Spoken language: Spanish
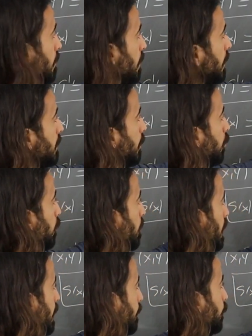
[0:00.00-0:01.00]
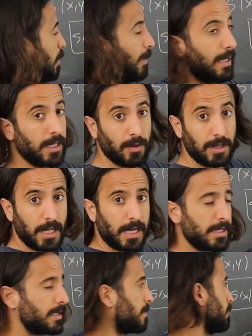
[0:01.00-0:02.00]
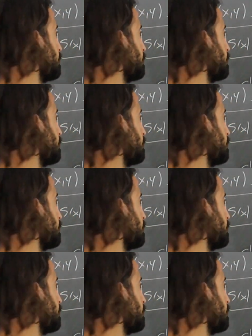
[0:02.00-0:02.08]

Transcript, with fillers: Este 2 baja multiplicando el 3.